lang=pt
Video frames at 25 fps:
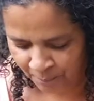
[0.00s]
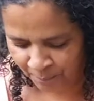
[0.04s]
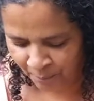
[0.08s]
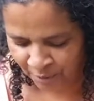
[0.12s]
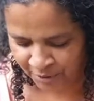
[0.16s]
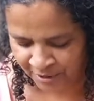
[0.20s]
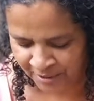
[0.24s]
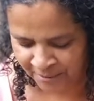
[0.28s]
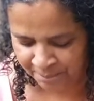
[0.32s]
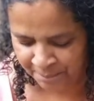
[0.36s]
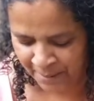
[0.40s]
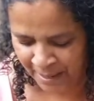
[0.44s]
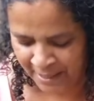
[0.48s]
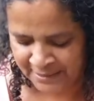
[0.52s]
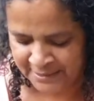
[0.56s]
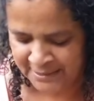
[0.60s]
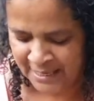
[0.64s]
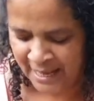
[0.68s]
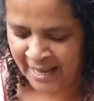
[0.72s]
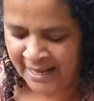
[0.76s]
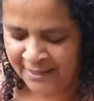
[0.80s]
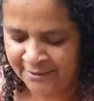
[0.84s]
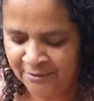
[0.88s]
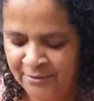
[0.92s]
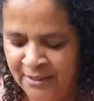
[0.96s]
um pouquinho
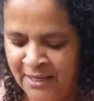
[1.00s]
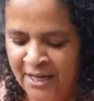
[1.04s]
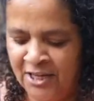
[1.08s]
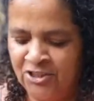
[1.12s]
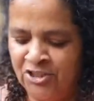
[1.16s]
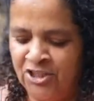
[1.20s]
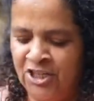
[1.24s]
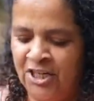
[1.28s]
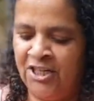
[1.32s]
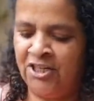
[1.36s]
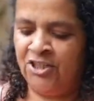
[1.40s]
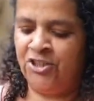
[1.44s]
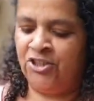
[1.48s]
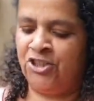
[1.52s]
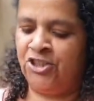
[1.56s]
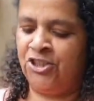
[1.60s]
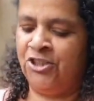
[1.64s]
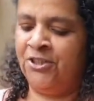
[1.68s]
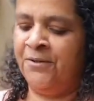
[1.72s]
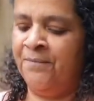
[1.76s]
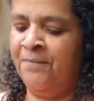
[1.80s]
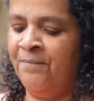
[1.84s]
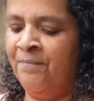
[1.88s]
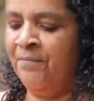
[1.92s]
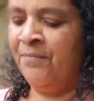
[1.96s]
pesado, né,
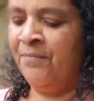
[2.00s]
gente?